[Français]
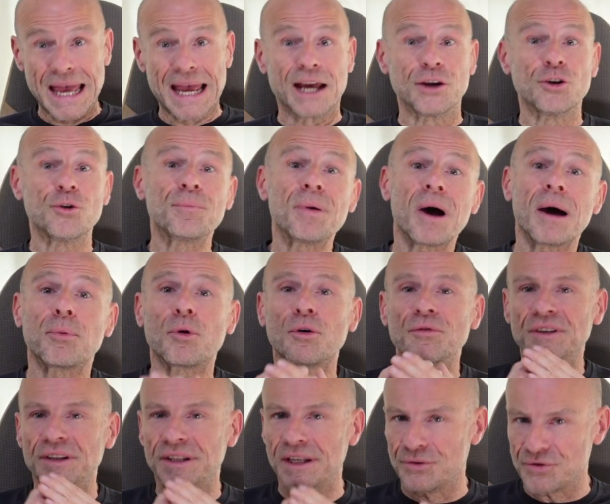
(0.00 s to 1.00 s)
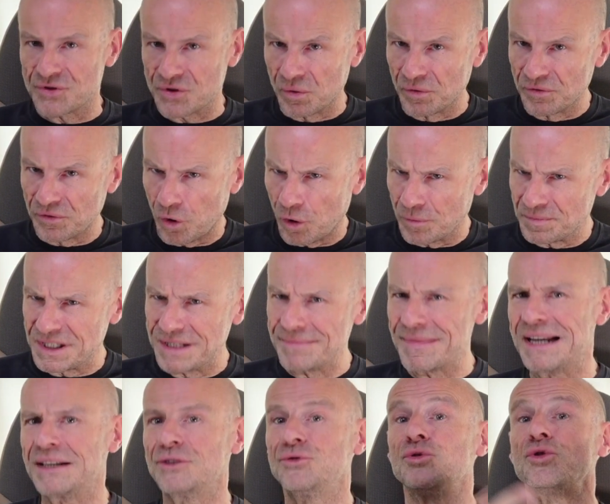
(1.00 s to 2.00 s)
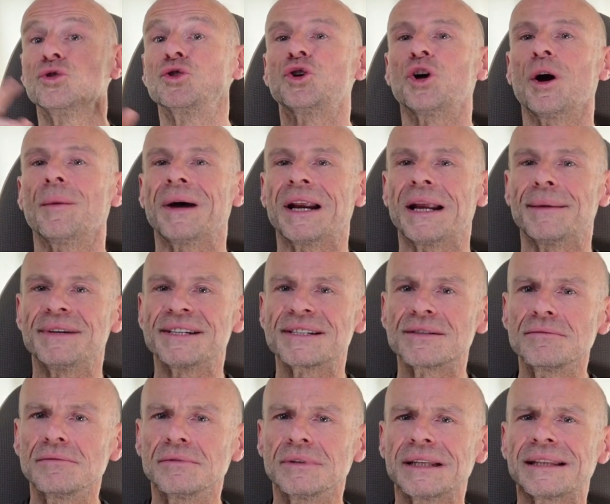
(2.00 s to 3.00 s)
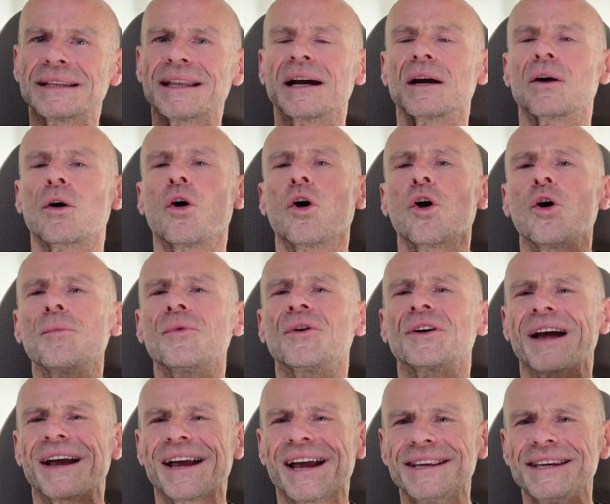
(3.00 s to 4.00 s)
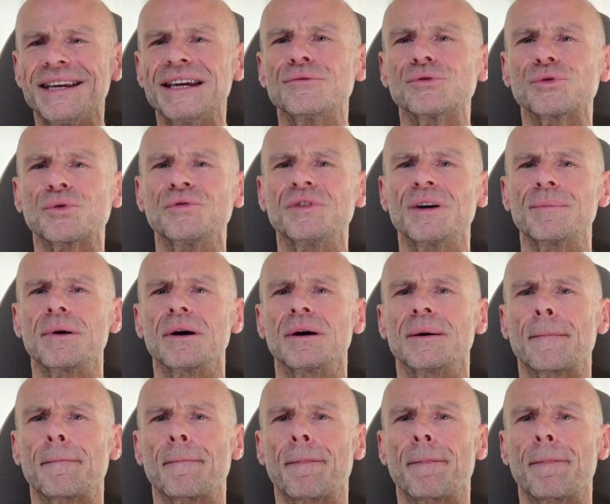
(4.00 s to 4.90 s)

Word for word: Et ne pas profiter de ce confort optimal du comme à la maison est un grand manque à gagner, vous trouvez pas